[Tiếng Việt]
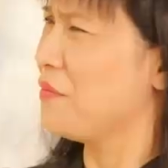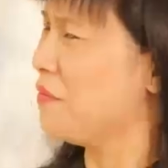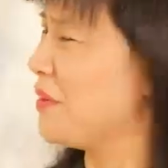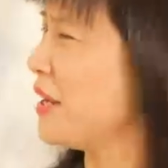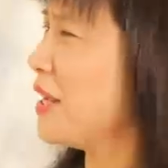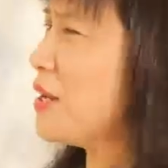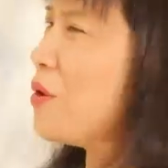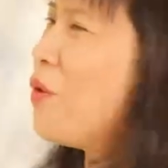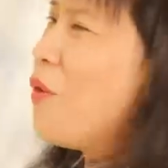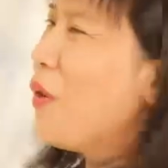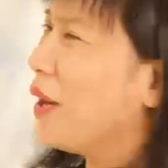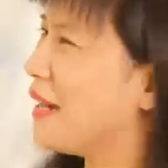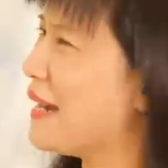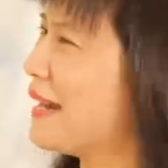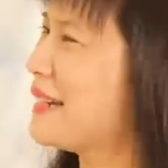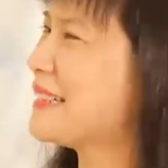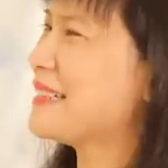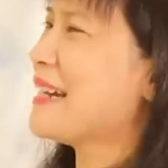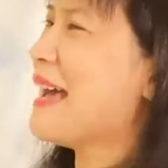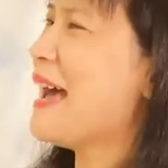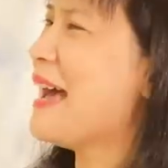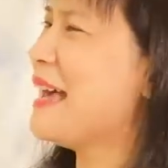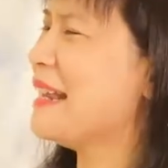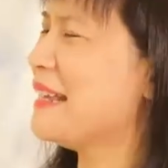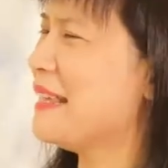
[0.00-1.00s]
vậy câu hỏi đặt
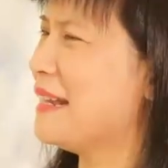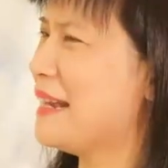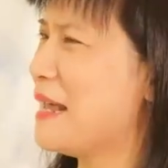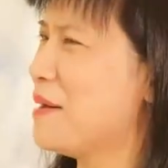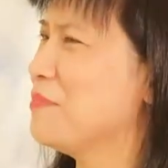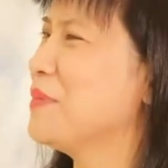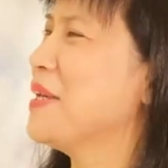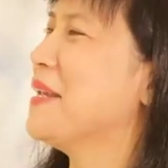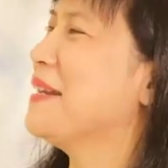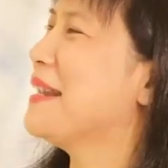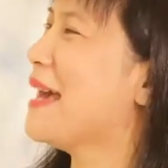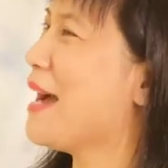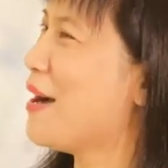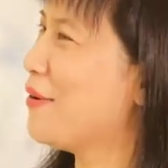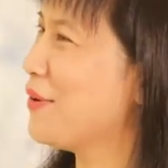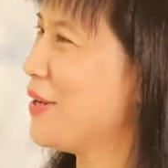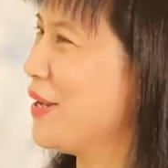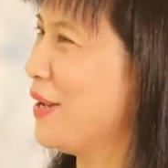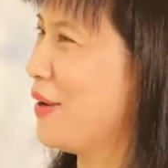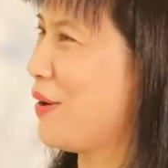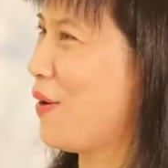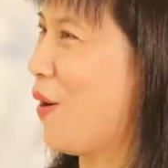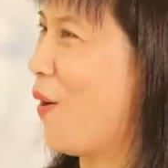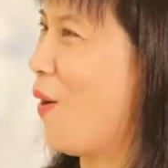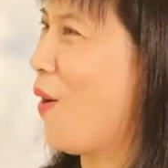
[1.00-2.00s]
ra là làm thế nào
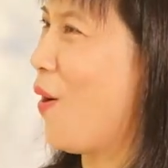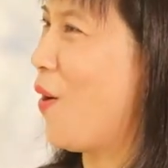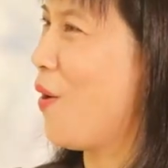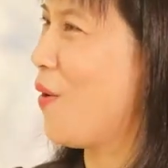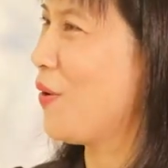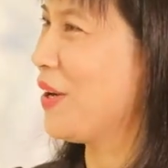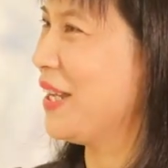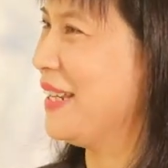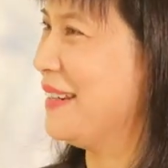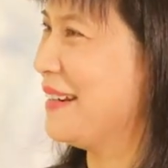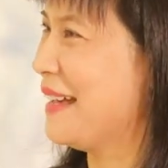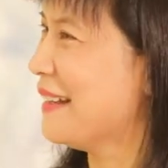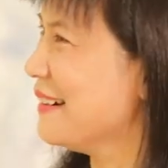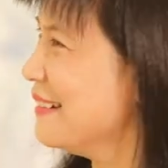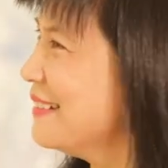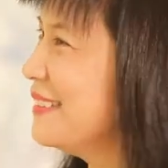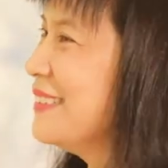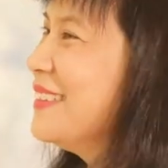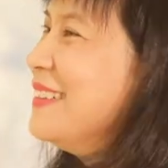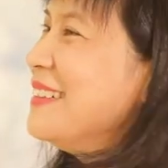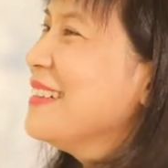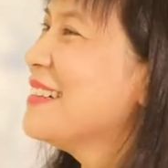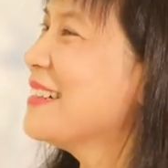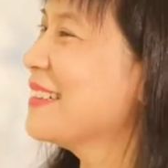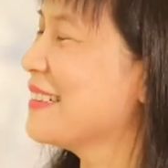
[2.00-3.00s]
để có cái năng lượng
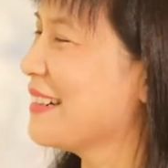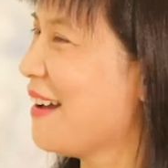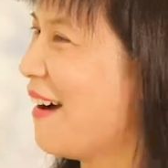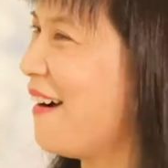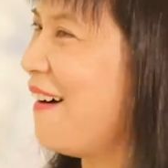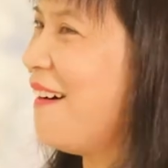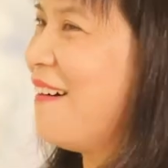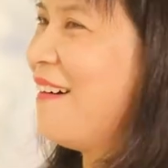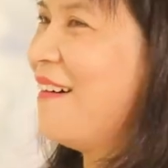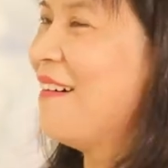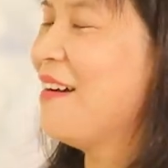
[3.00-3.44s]
tích cực đó